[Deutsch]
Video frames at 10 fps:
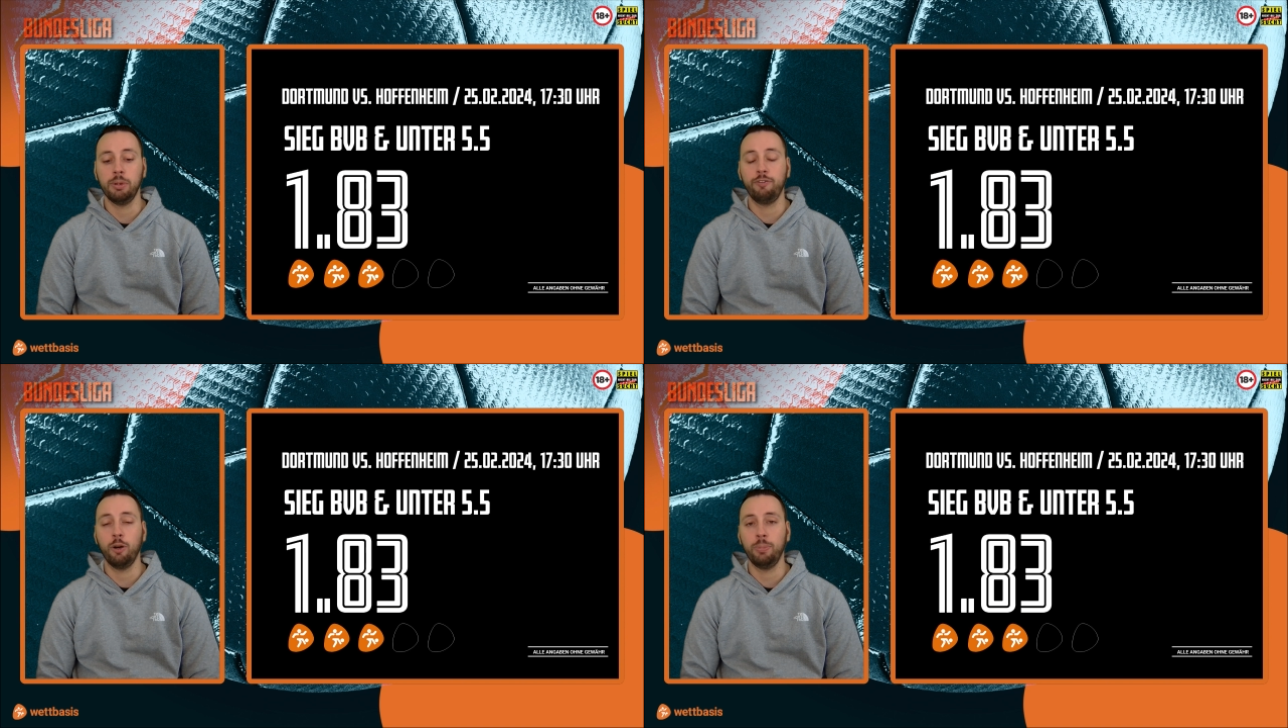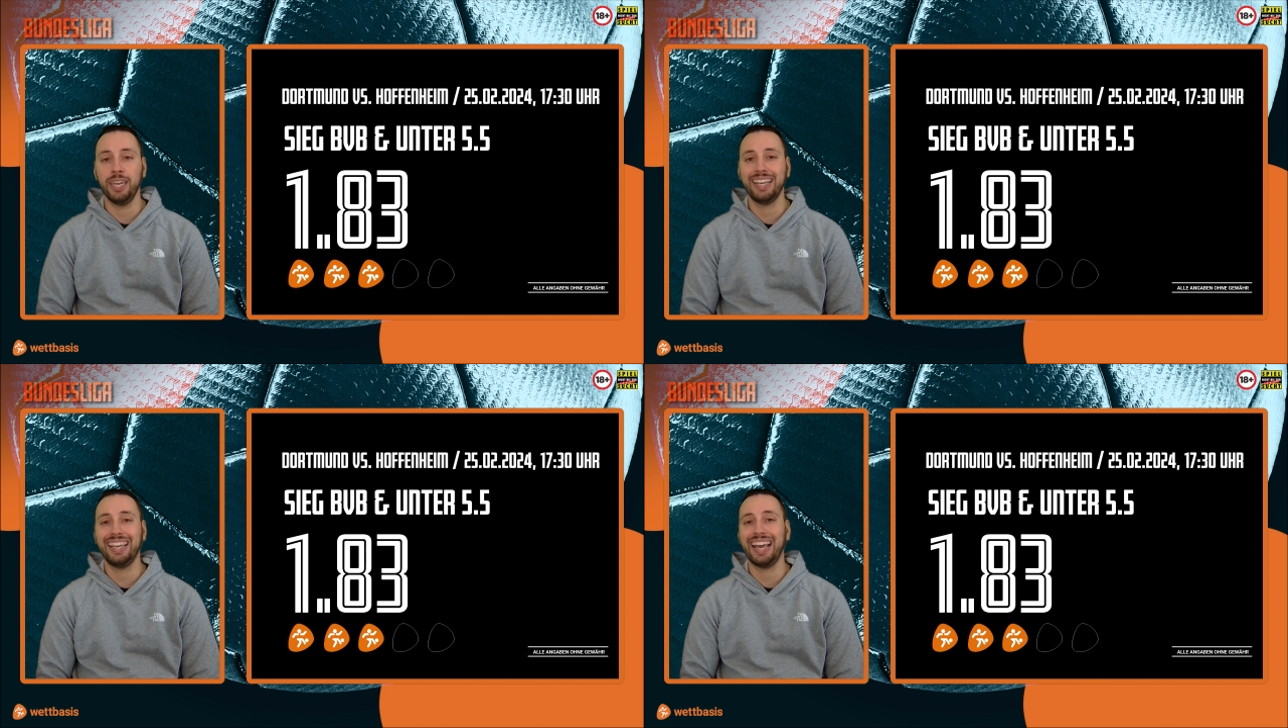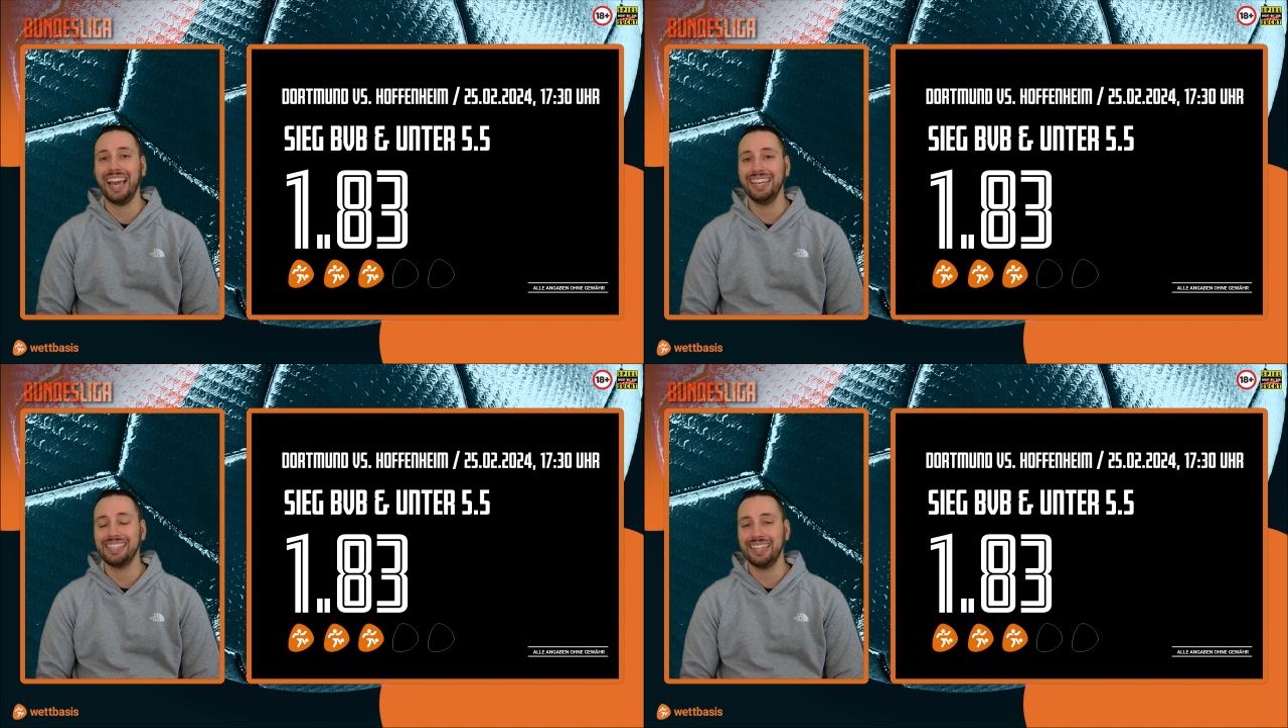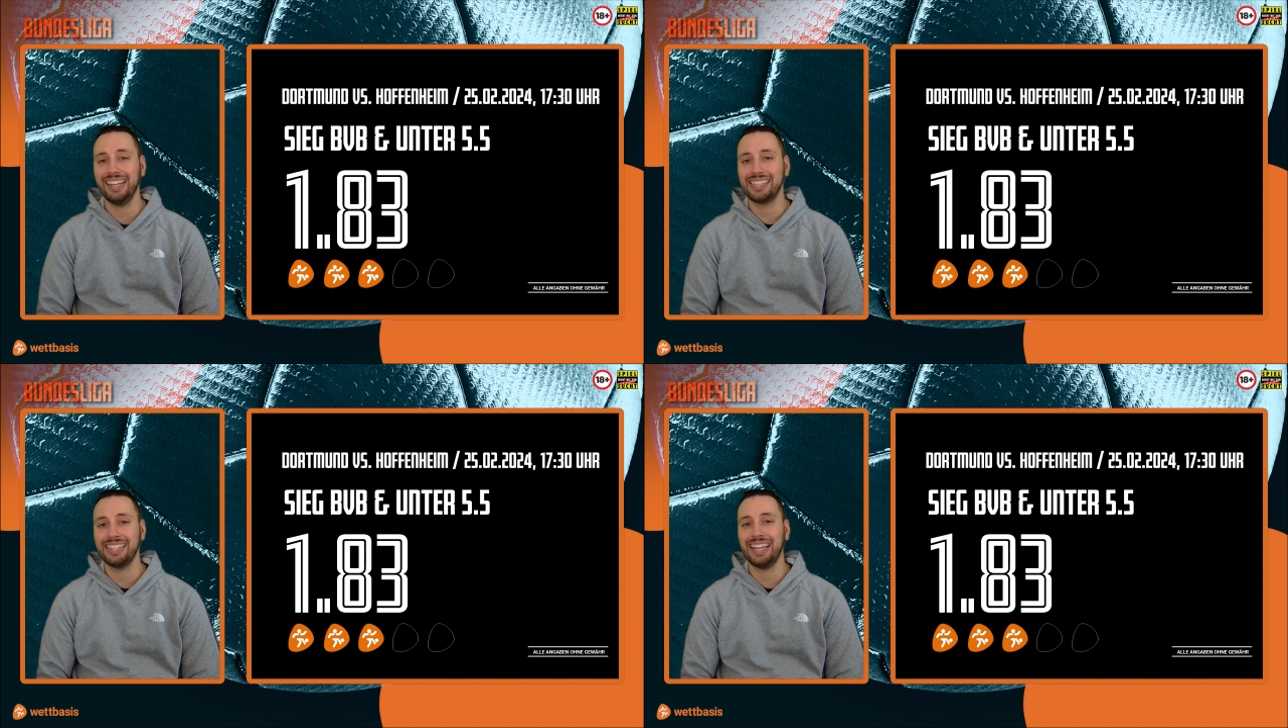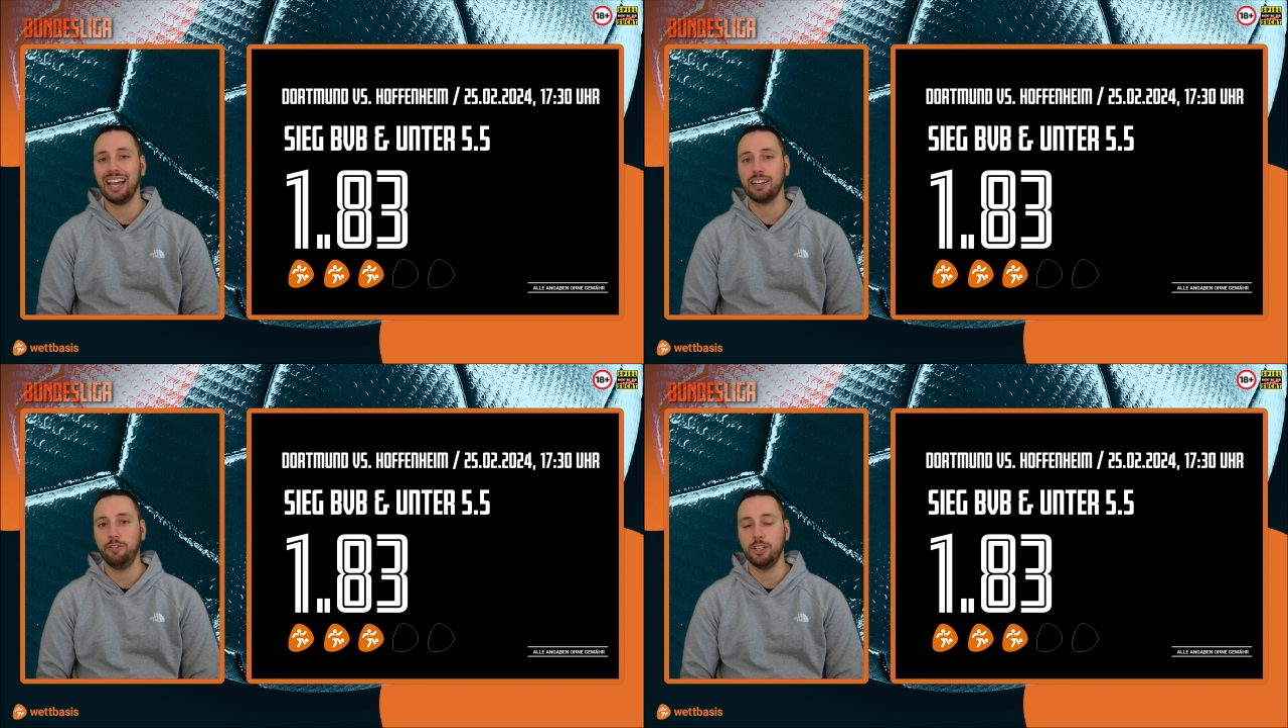BVB keines der letzten
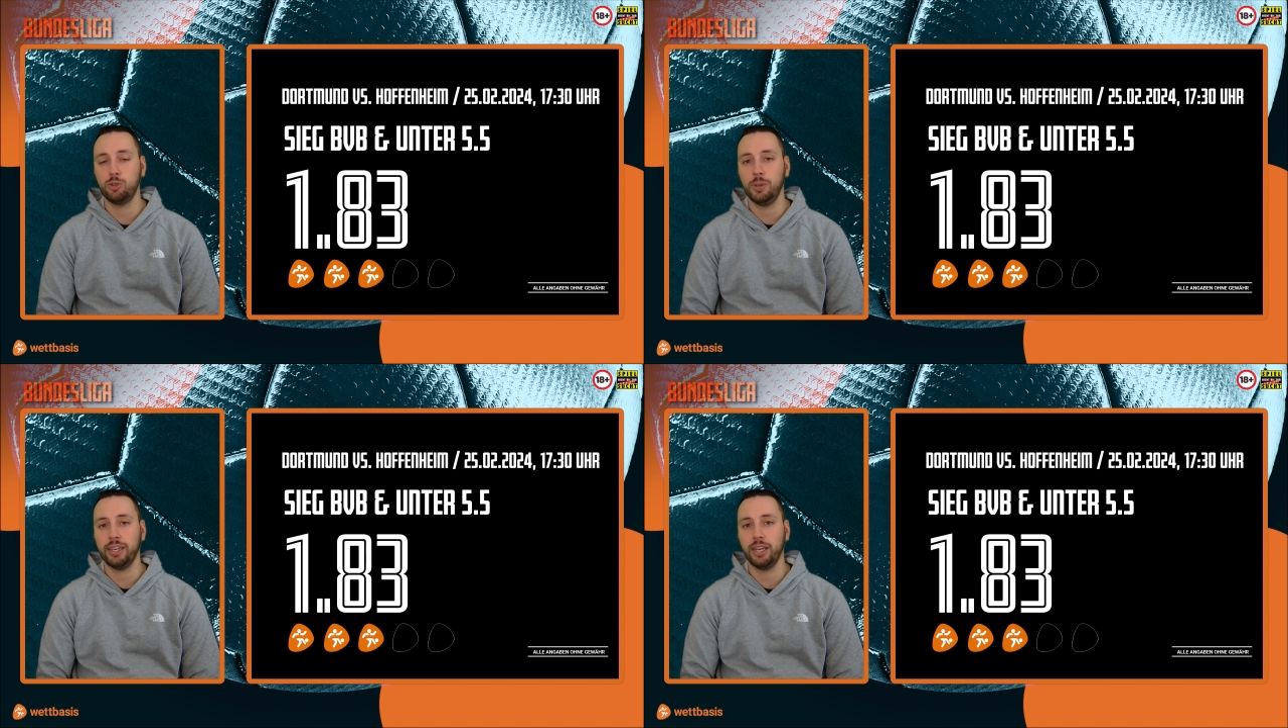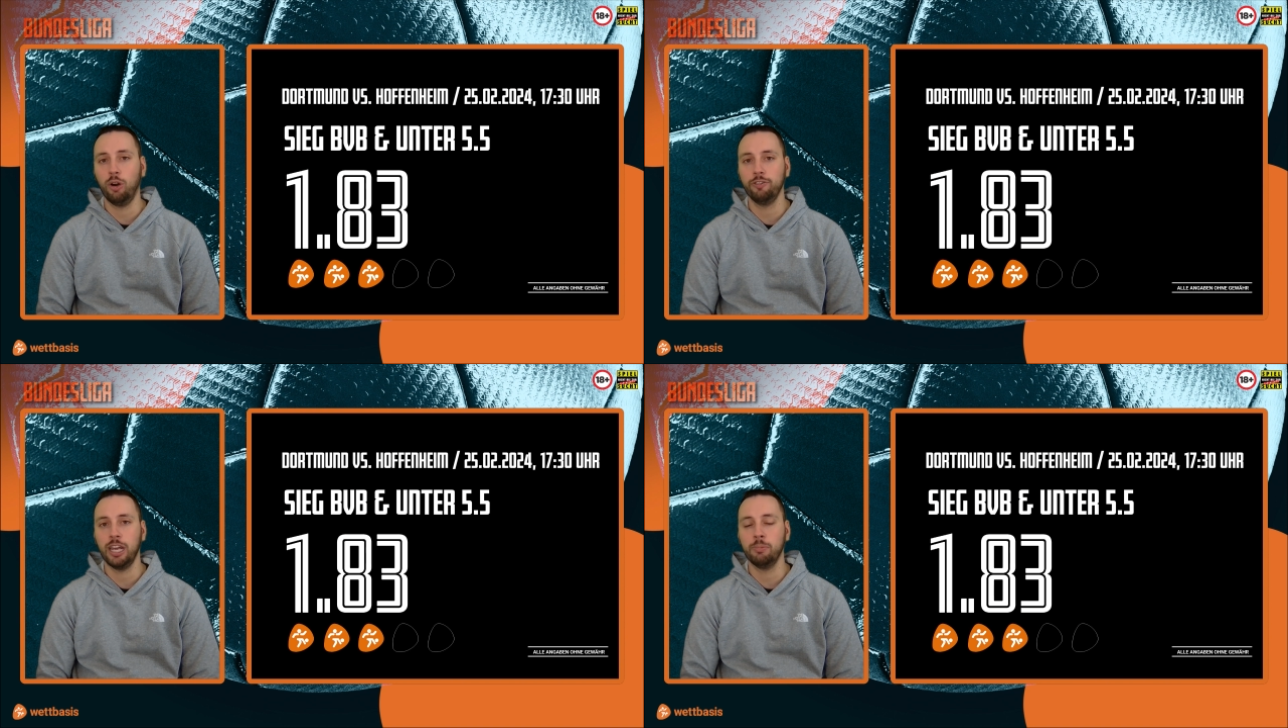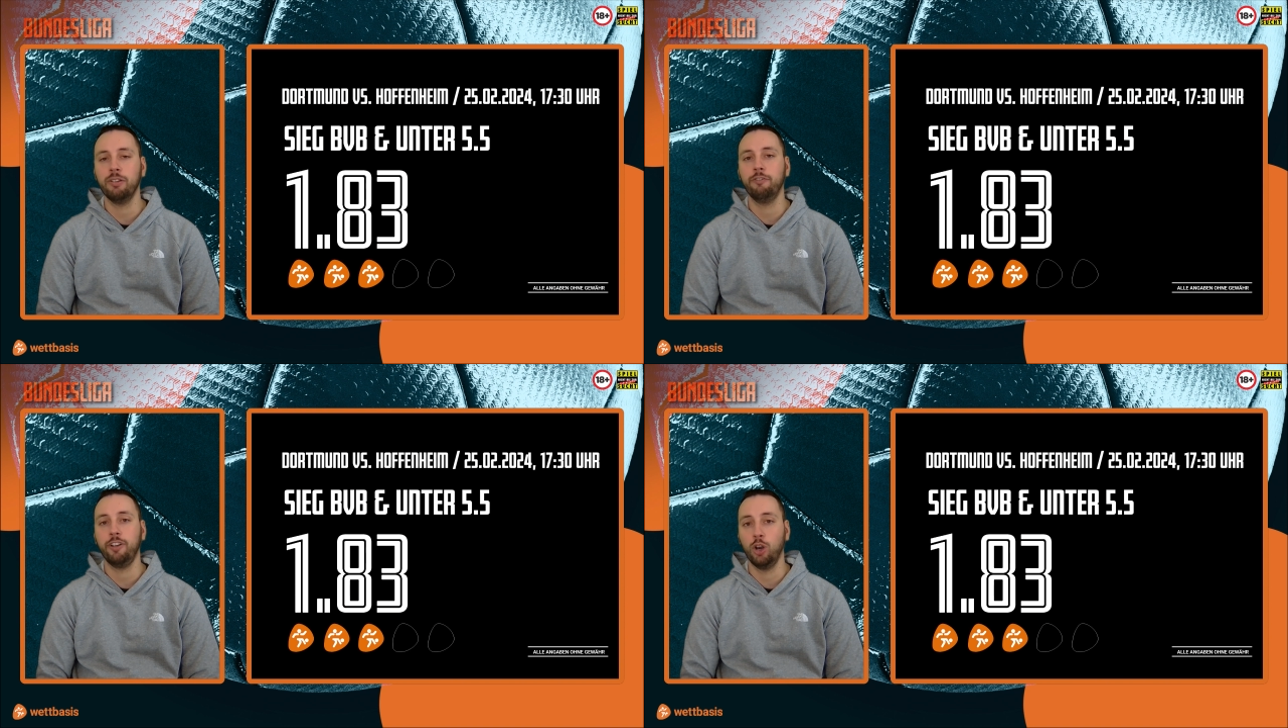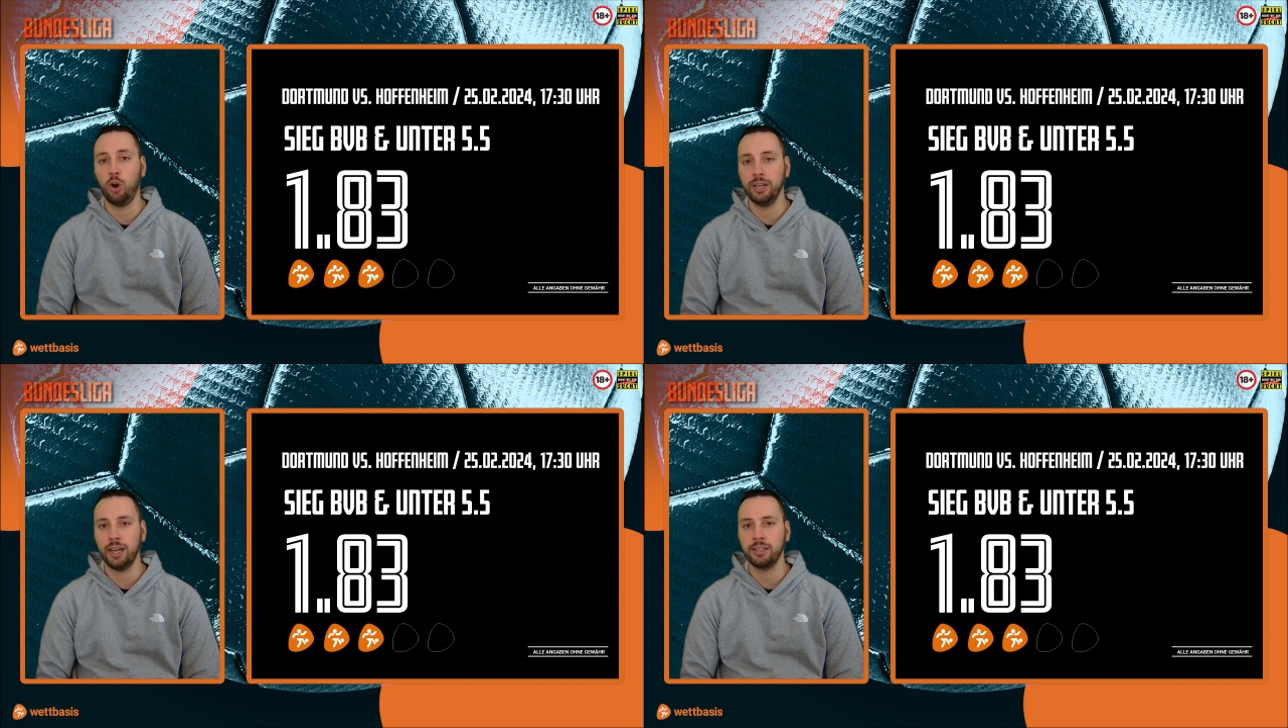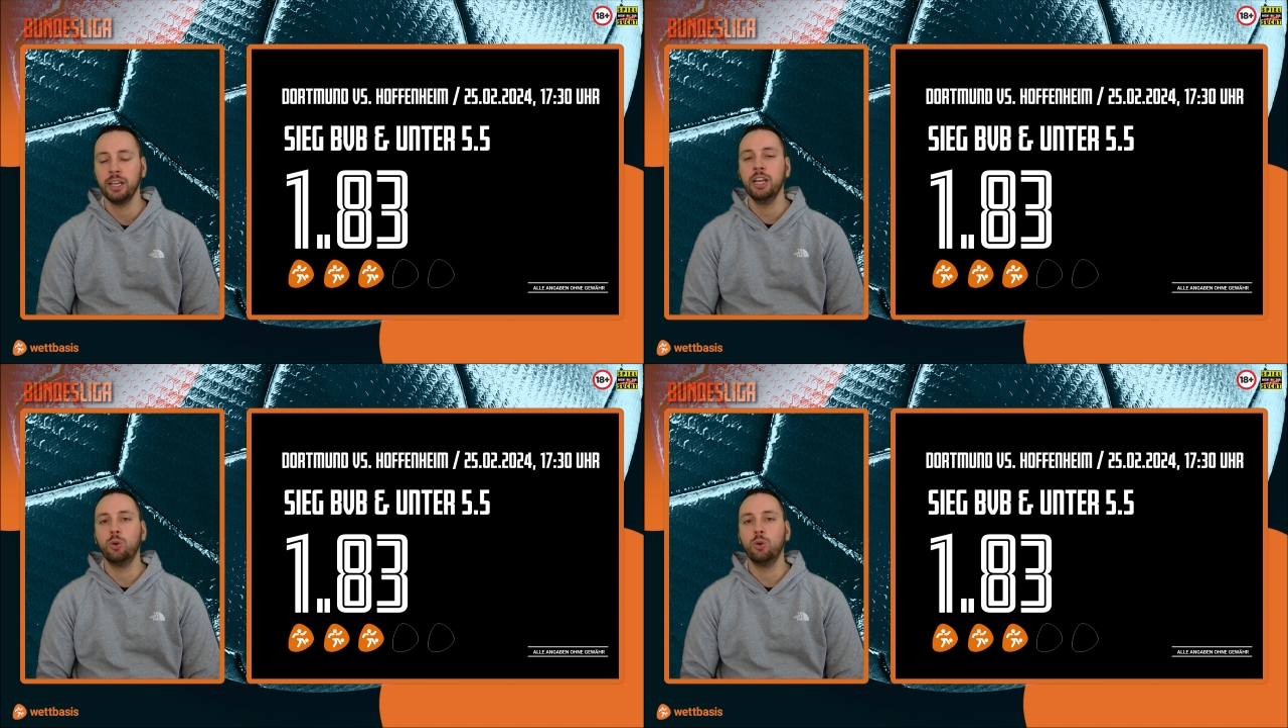acht Pflichtspiele gegen Hoffenheim verloren hat